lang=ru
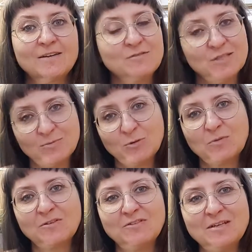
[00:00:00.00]
Всем
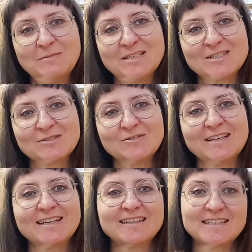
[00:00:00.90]
доброго времени
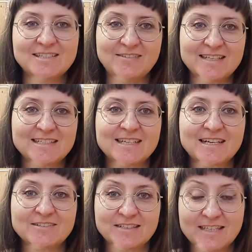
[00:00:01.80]
суток. На связи,
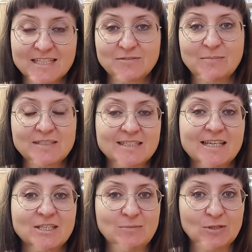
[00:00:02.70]
как всегда, с вами
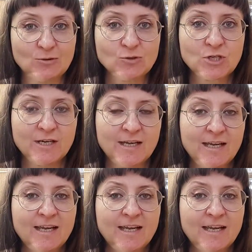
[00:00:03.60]
Злата Метлушка.